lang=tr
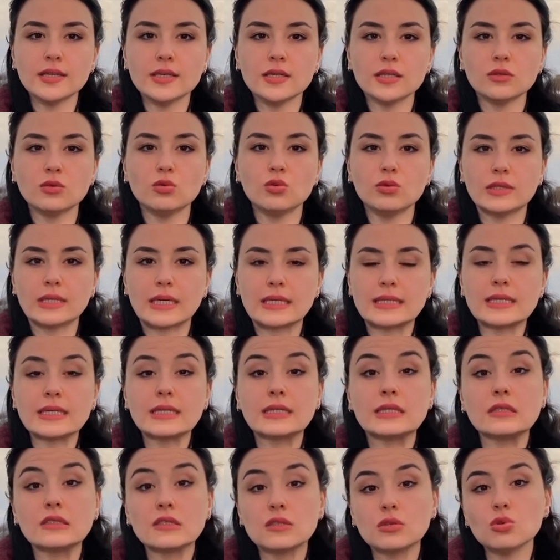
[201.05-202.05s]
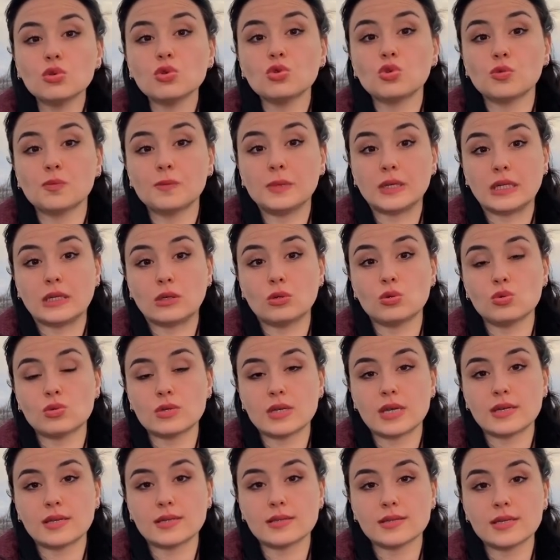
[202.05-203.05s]
yıl ülkede 43 binin
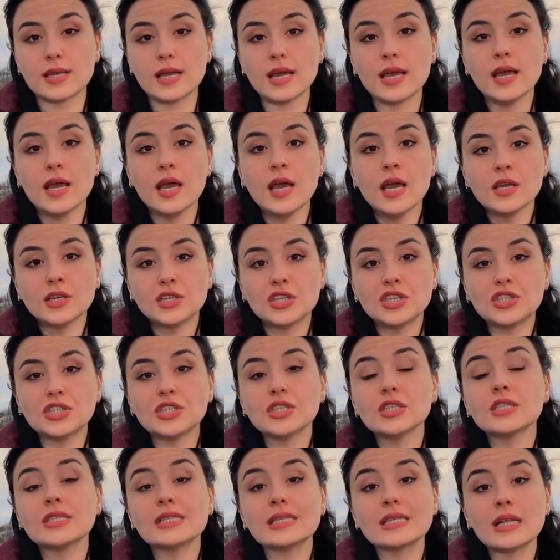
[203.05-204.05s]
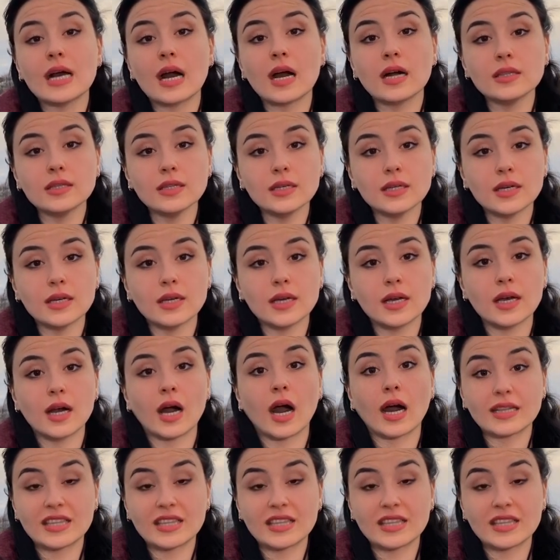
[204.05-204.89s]
üzerinde kişi silahlı e,